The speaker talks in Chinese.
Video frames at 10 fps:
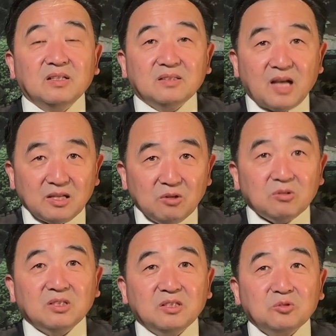他有
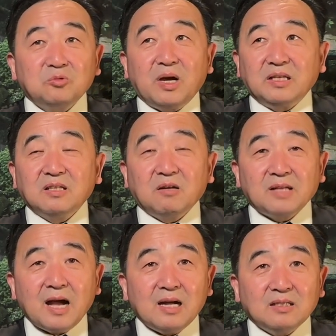可能转移到
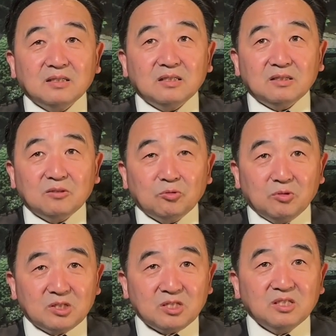他
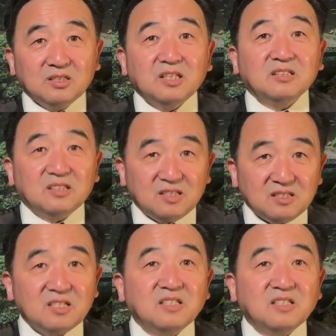所设定的人身